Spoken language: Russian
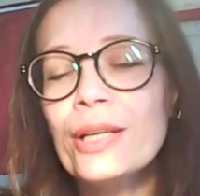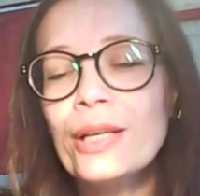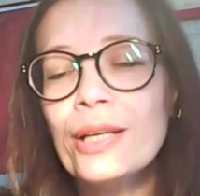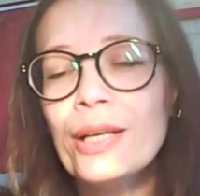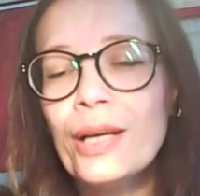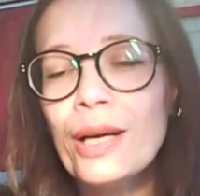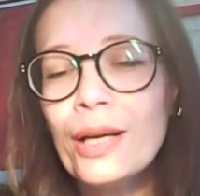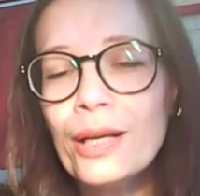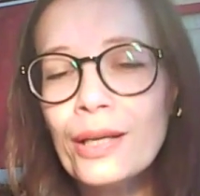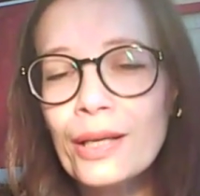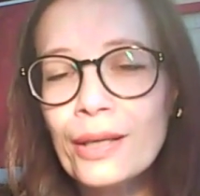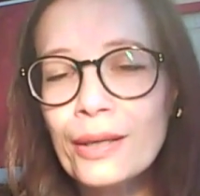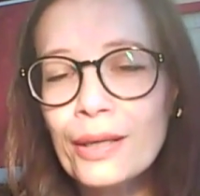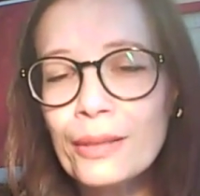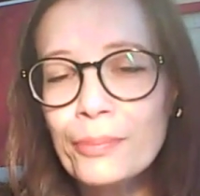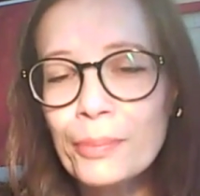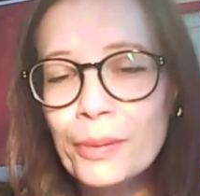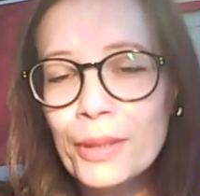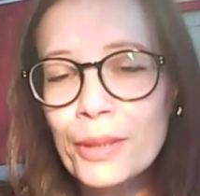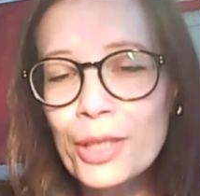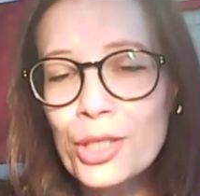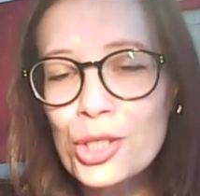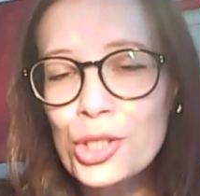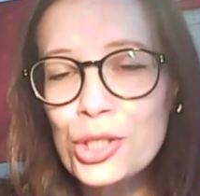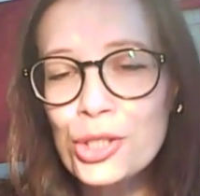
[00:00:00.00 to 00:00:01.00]
как к
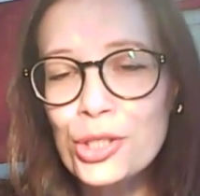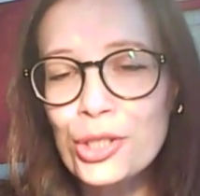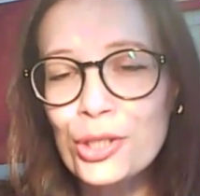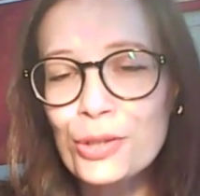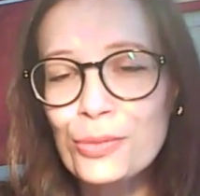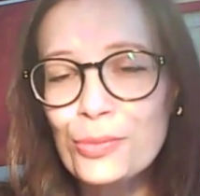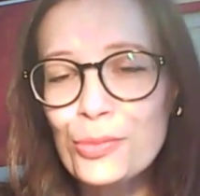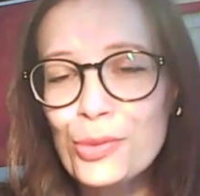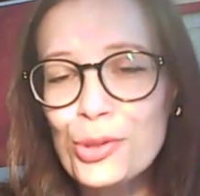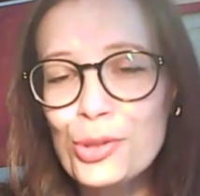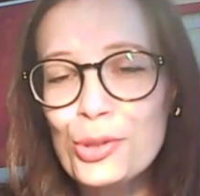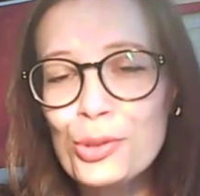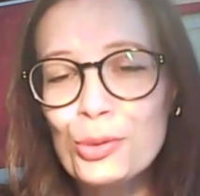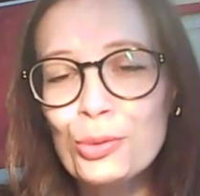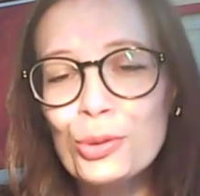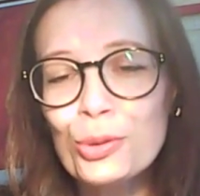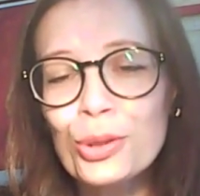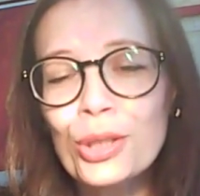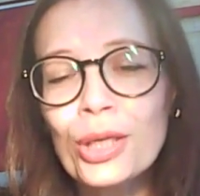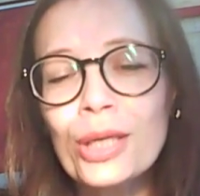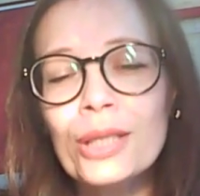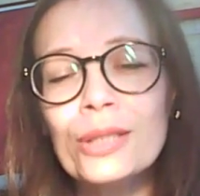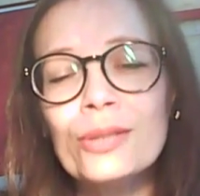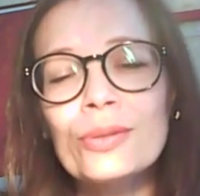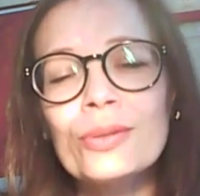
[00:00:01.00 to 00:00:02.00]
положительному
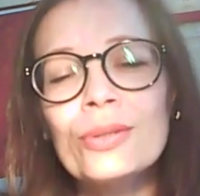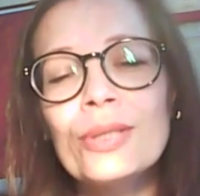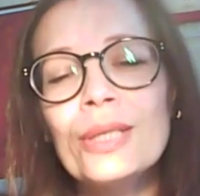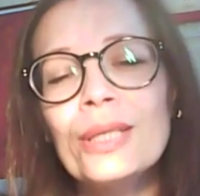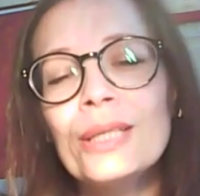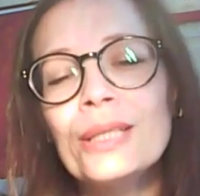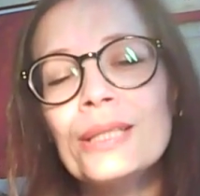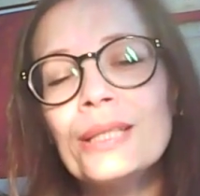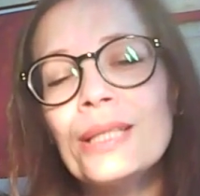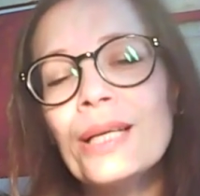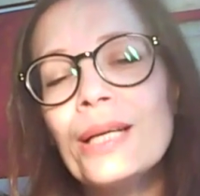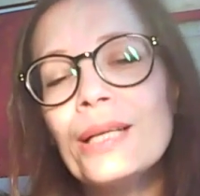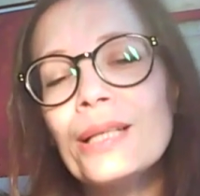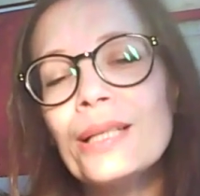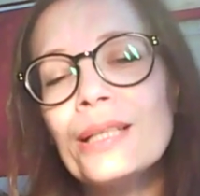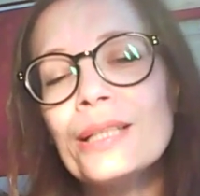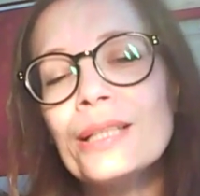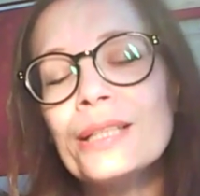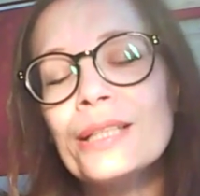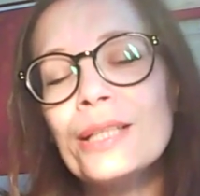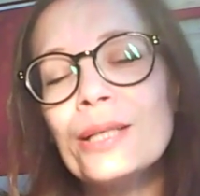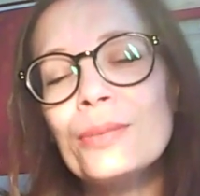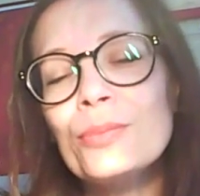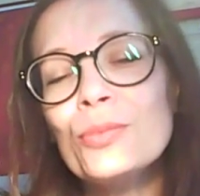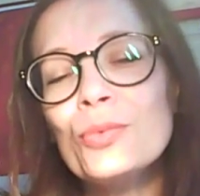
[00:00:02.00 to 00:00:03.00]
результату, так и
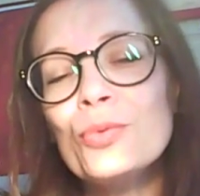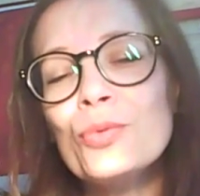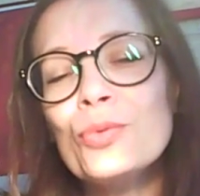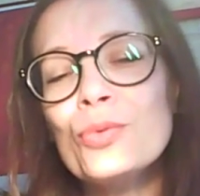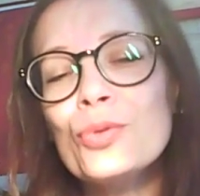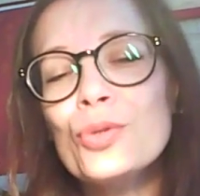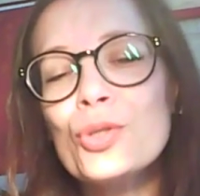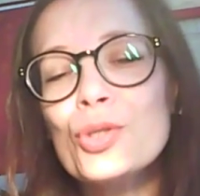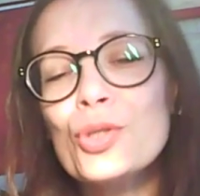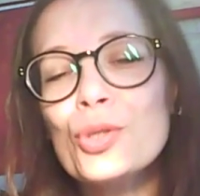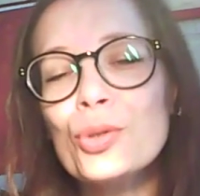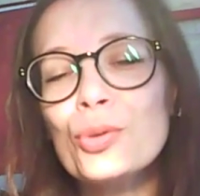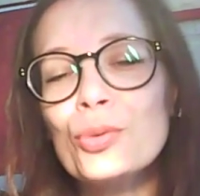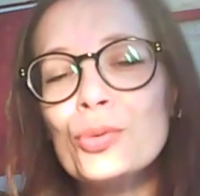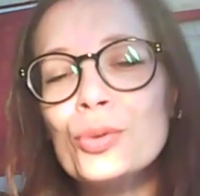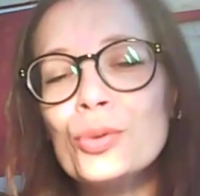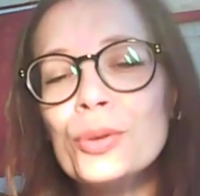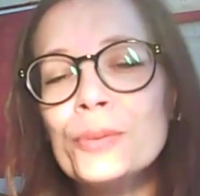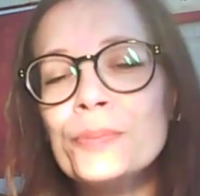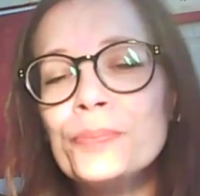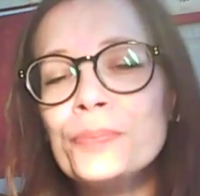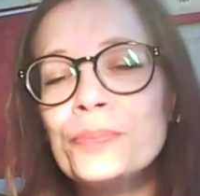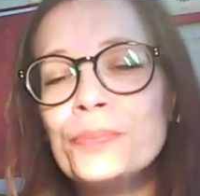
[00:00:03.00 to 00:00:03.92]
к тому, что